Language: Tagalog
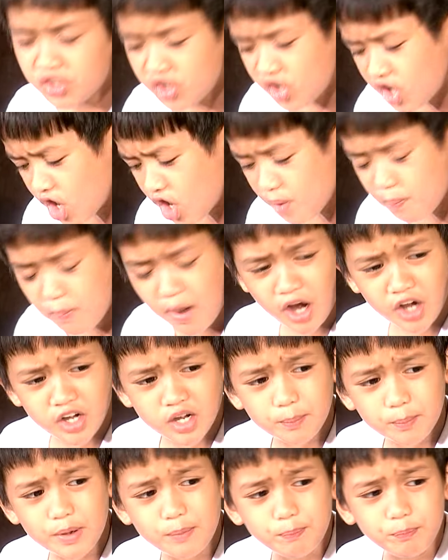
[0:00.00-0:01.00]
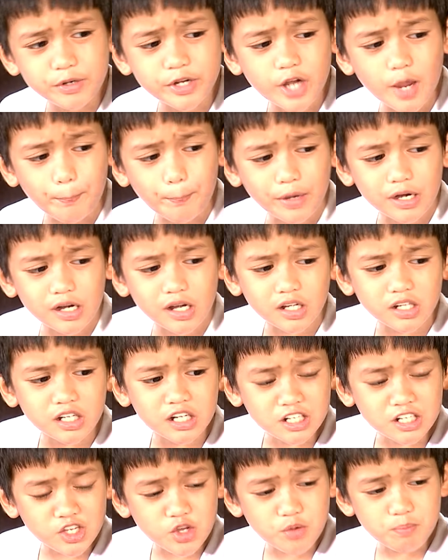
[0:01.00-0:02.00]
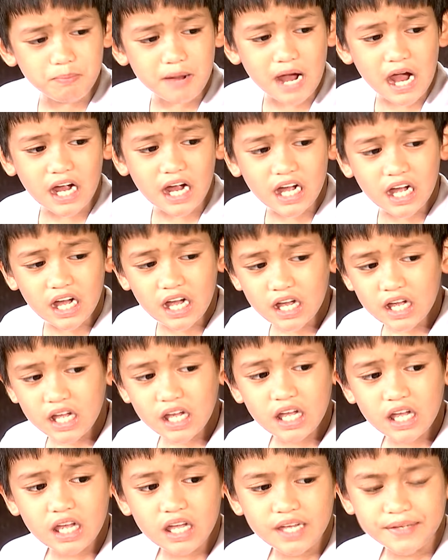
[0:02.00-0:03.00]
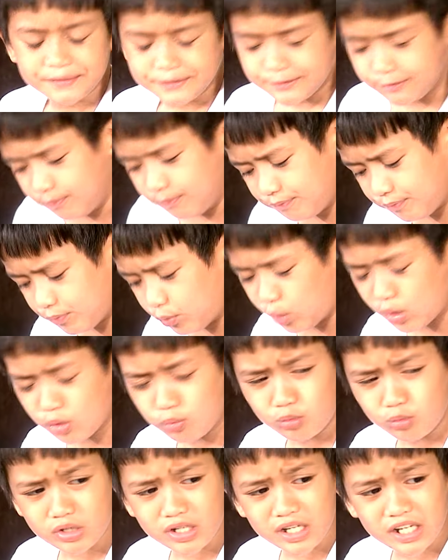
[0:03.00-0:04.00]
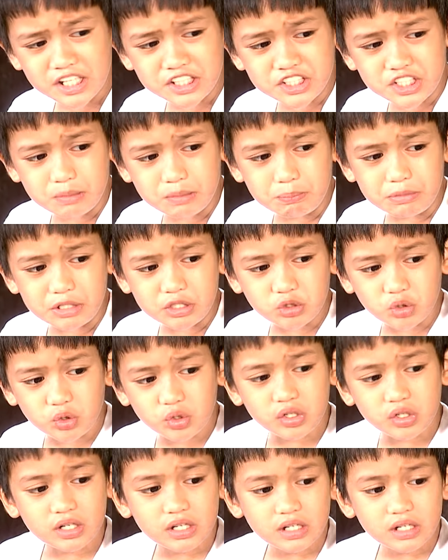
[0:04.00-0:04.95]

Eh, baka naman pinapalaki nila yung baka. Huwag mo nang isipin yun.